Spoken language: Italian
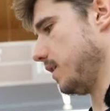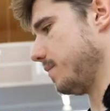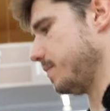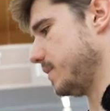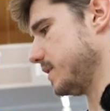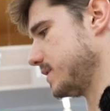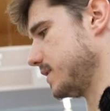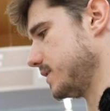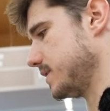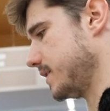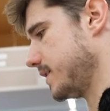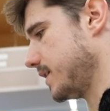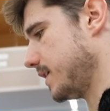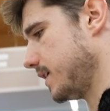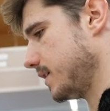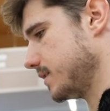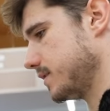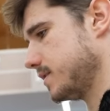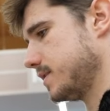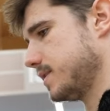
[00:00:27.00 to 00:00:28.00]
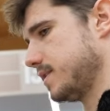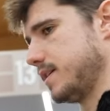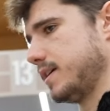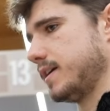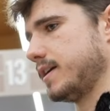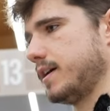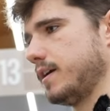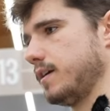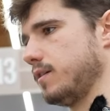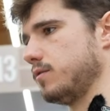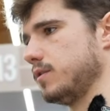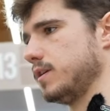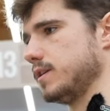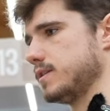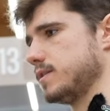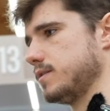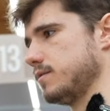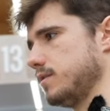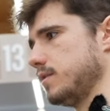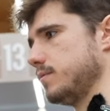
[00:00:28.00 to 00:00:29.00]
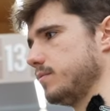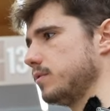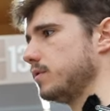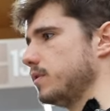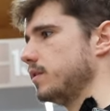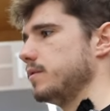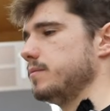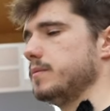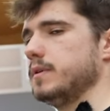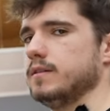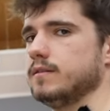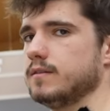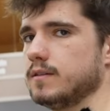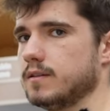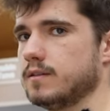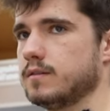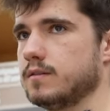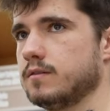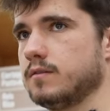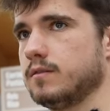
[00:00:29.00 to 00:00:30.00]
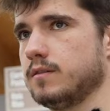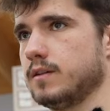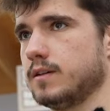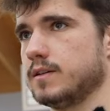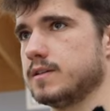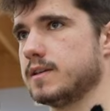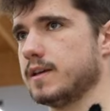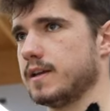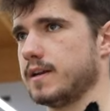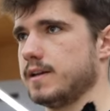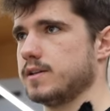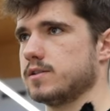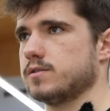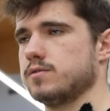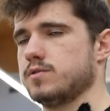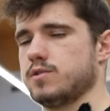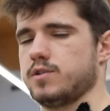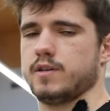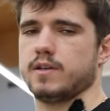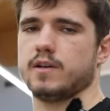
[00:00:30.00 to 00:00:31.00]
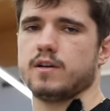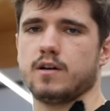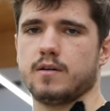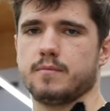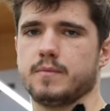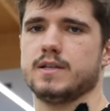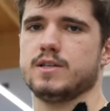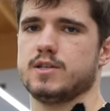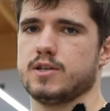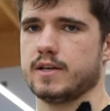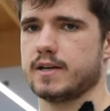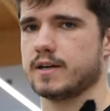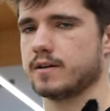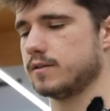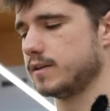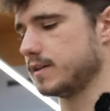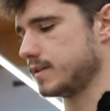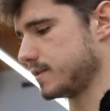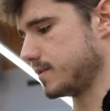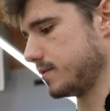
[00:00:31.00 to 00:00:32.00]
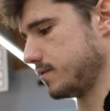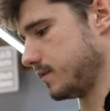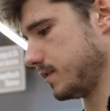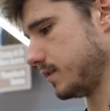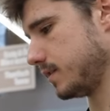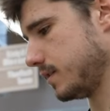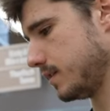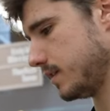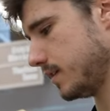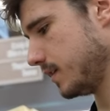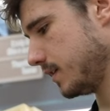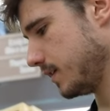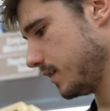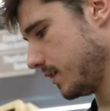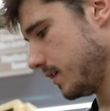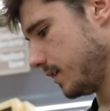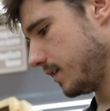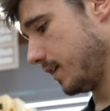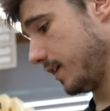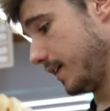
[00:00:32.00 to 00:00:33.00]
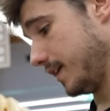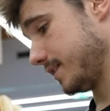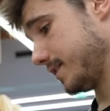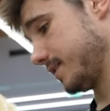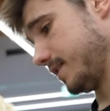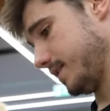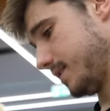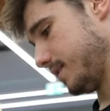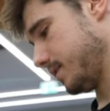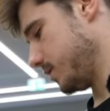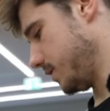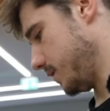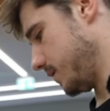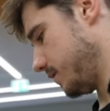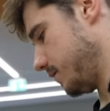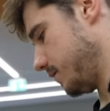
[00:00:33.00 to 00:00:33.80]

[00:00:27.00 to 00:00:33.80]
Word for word: la pasta sarà sera e colazione probabilmente, eh, se riuscirò a mangiare a colazione e a sera, cioè